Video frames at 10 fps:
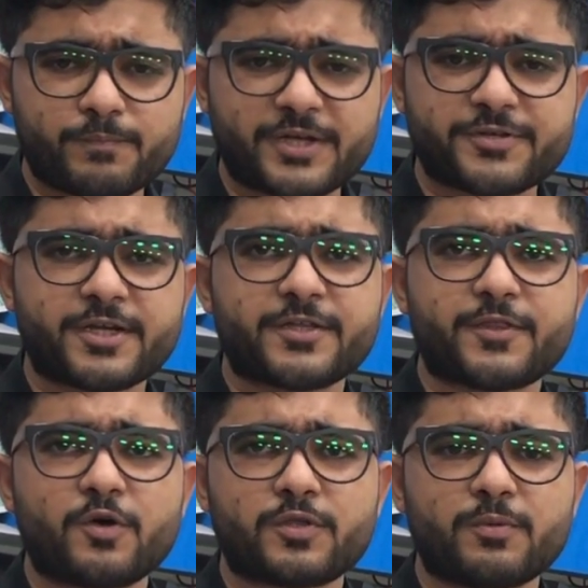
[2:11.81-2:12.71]
प्रेशर
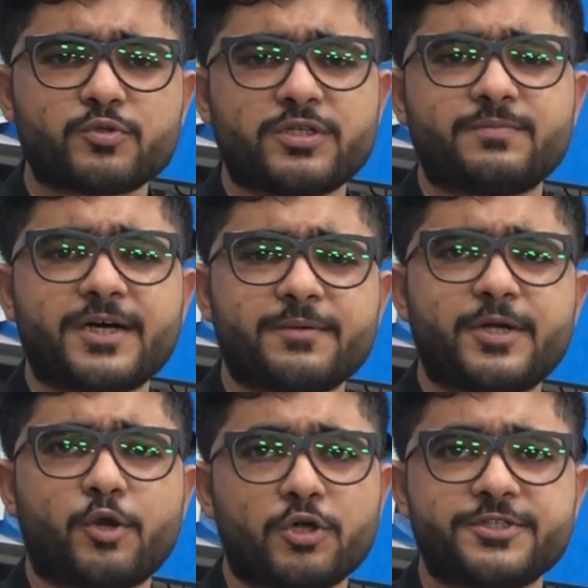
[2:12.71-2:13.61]
कितना होता है मुझे इस बारे
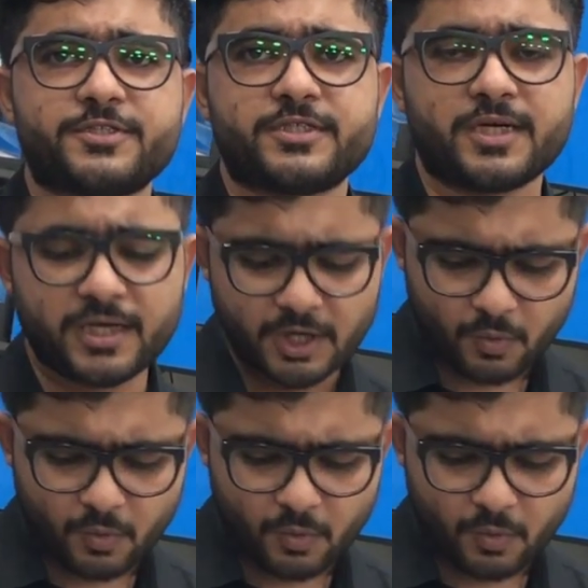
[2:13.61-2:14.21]
में नॉलेज नहीं है